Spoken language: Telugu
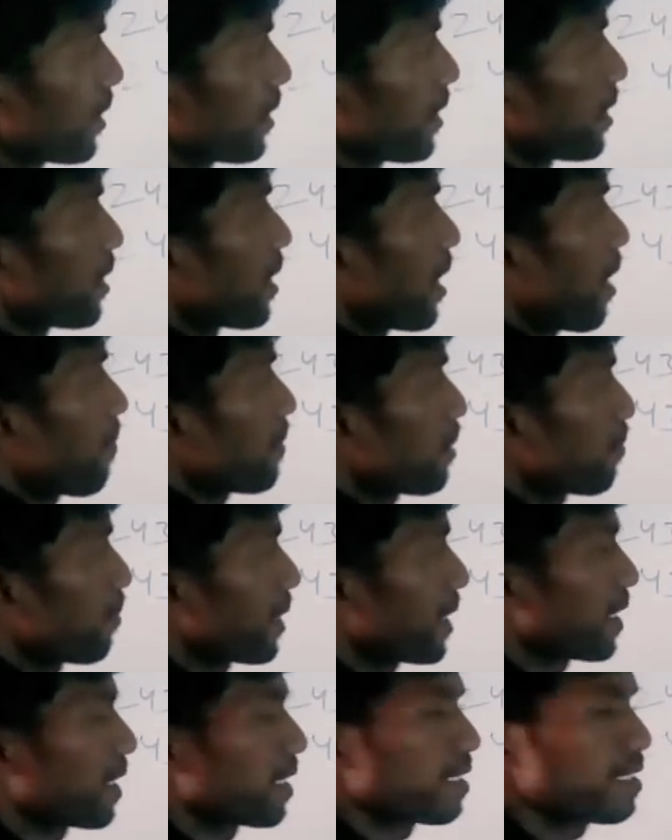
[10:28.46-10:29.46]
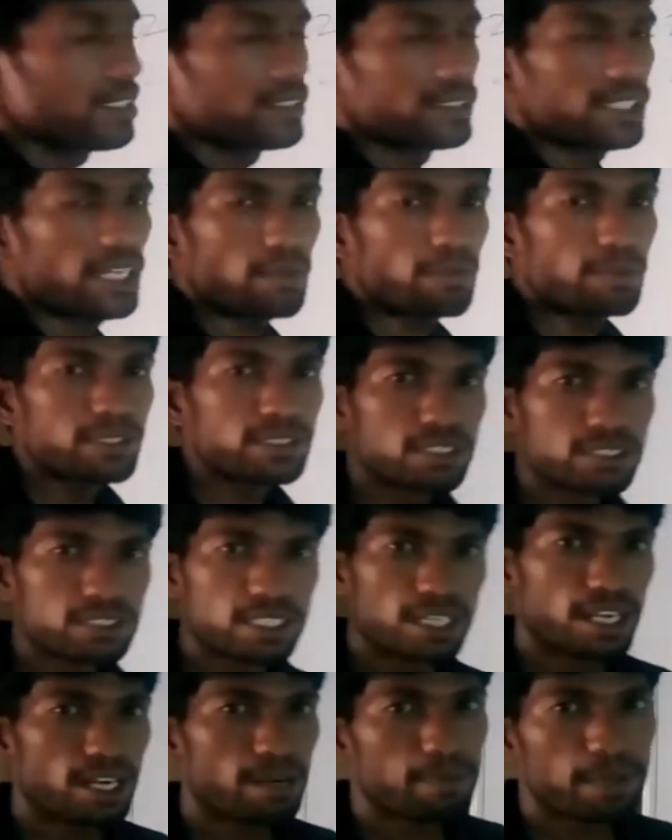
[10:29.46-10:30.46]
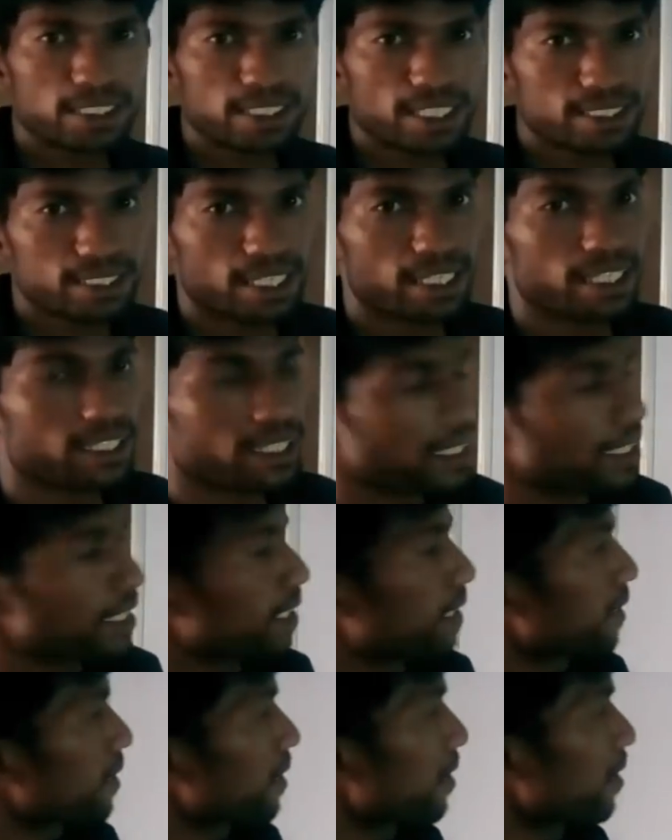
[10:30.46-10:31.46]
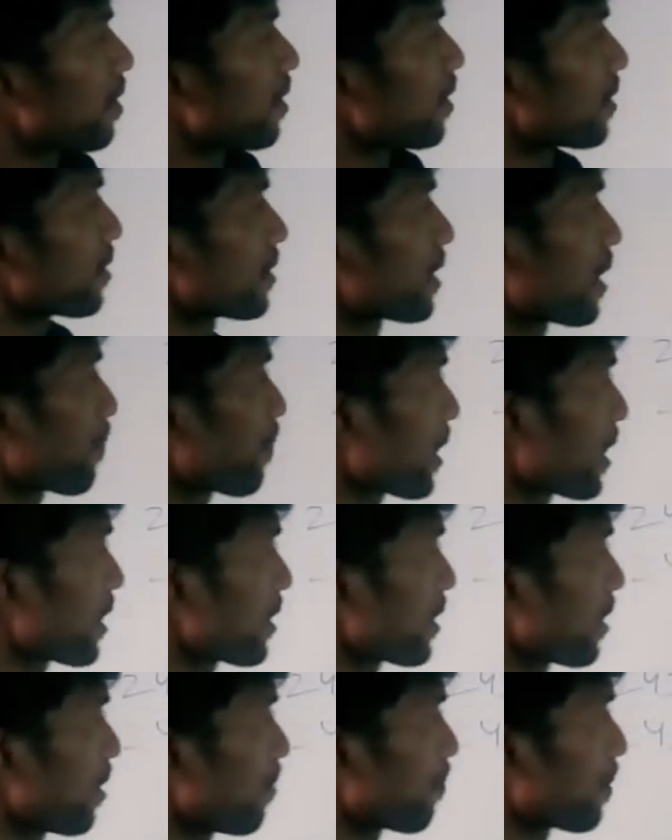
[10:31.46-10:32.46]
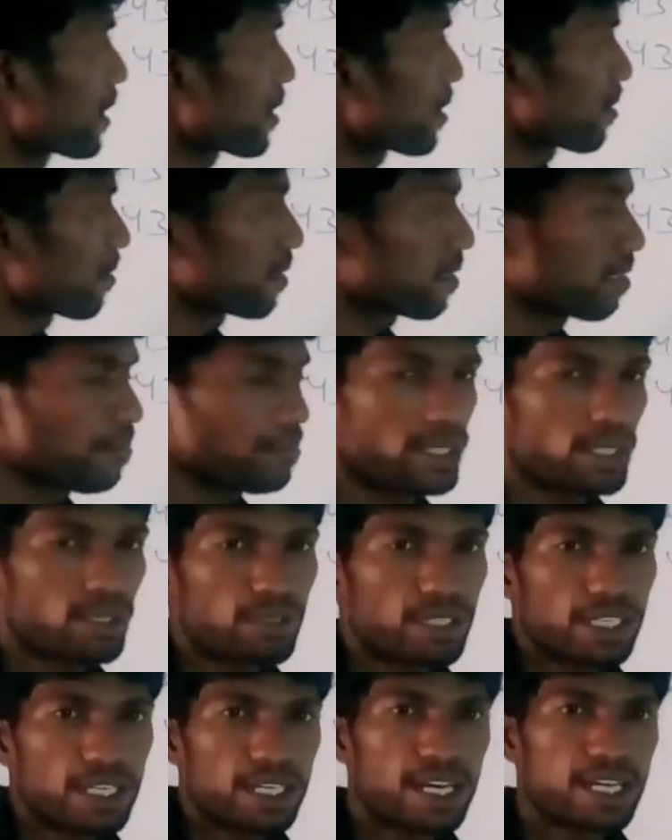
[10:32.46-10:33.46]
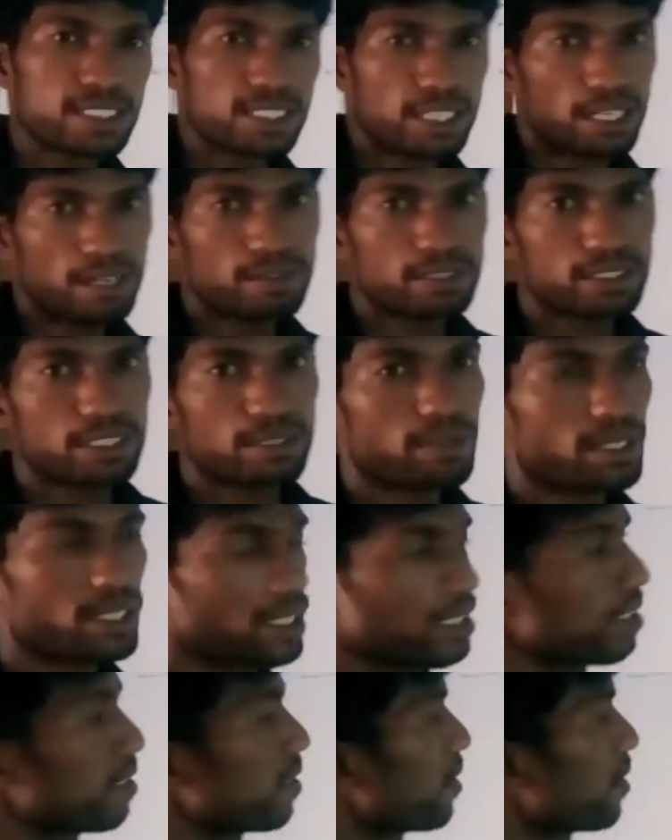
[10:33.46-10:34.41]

ఈ గ్రామ సభకి సర్పంచ్తో సహా పంచాయత్ సెక్రటరీ కానీ జెడ్పీటీసీ ఎంపీటీసీ సభ్యులు కూడా హాజరు కావచ్చు అనమాట